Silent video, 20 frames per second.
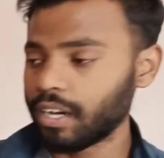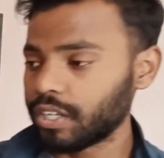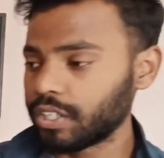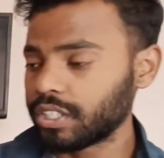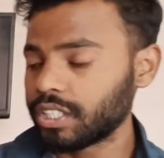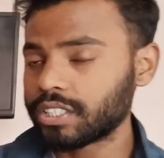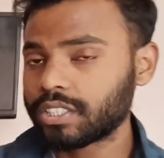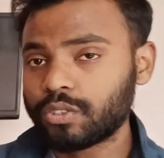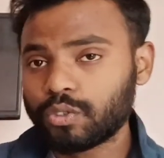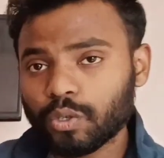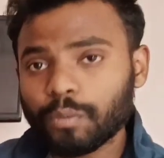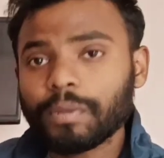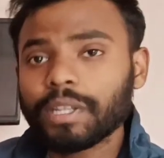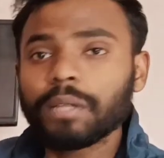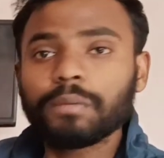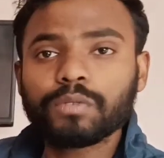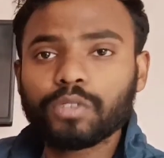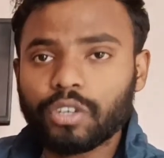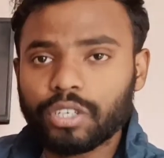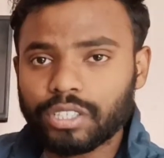अब ये जो
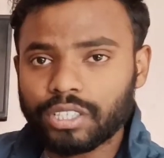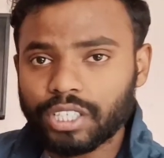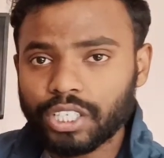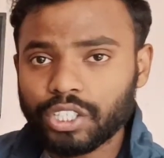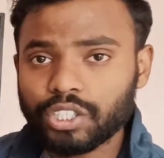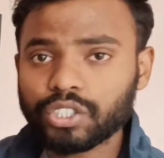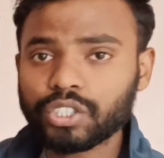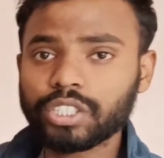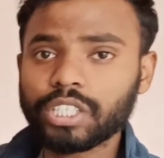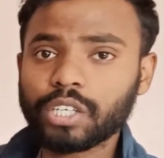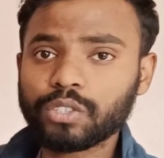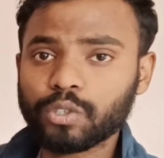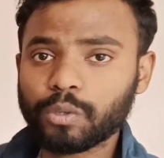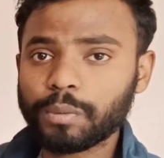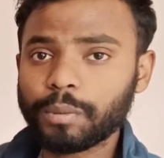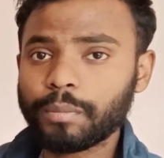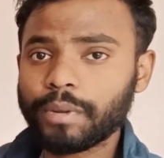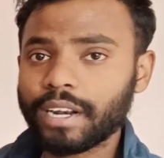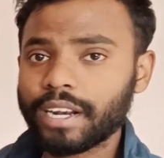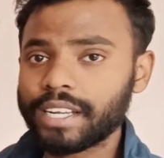मतलब सॉरी तीन सीढ़ियाँ
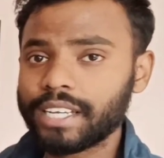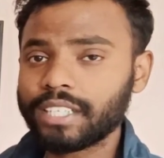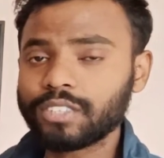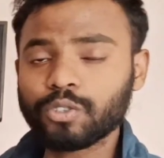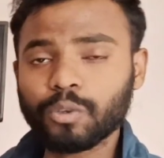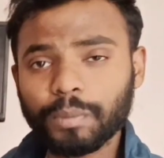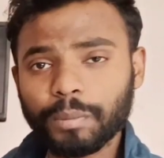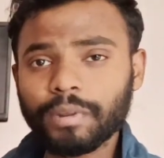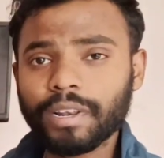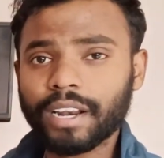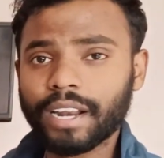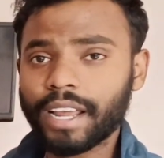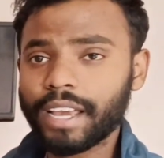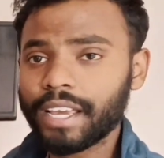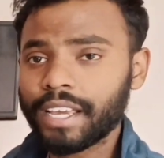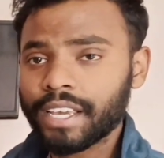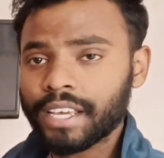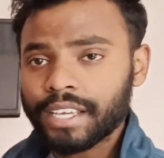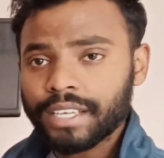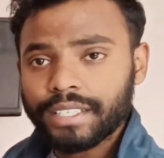जो भी मिल रही हैं जो भी मिल रहा
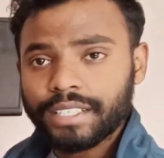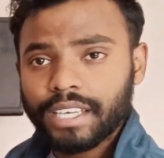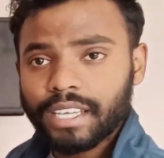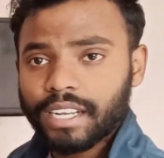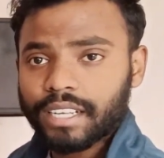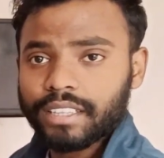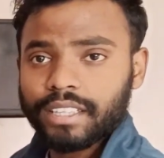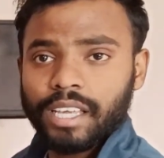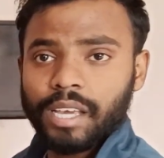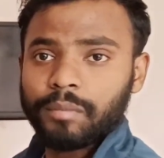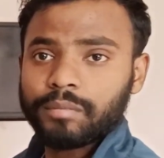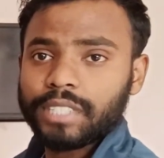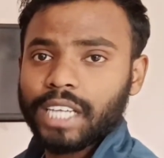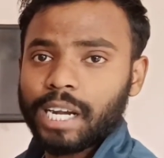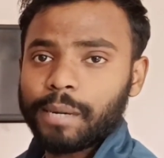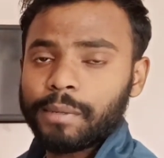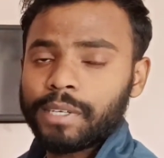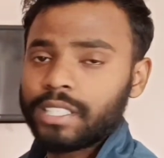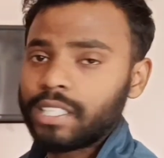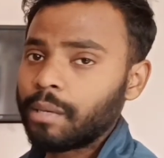है ये रखते हैं हम
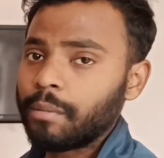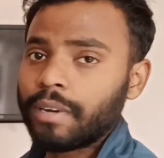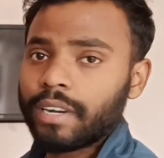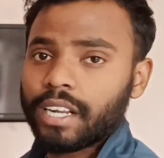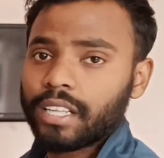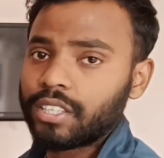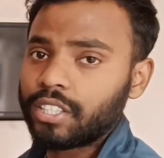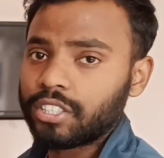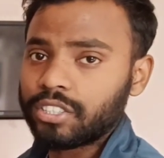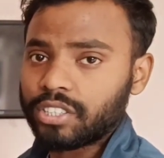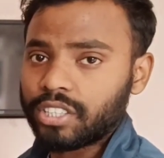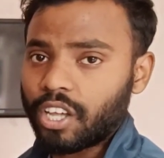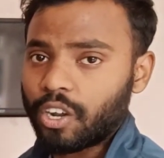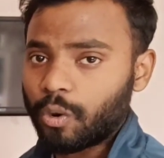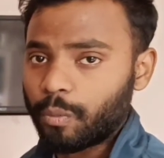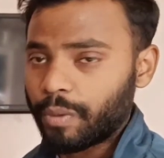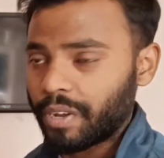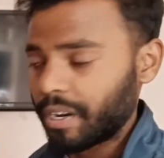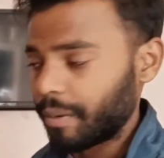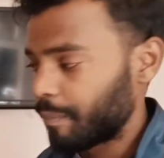साइड में ये मिल रहा है तीस
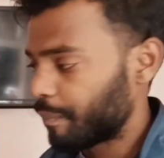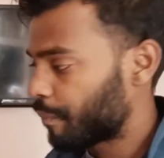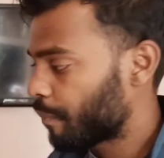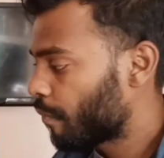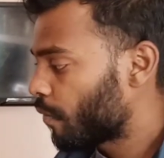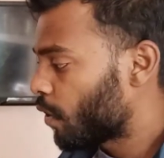हज़ार रुपये का